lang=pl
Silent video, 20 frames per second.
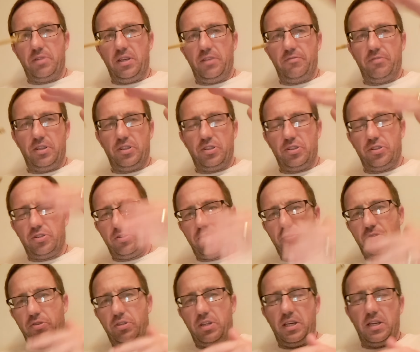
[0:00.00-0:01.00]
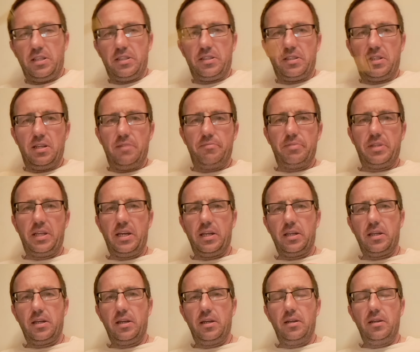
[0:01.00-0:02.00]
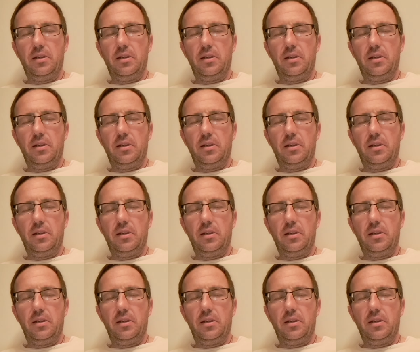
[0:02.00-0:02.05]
nie wierzysz, to to nie jest chleb, tak?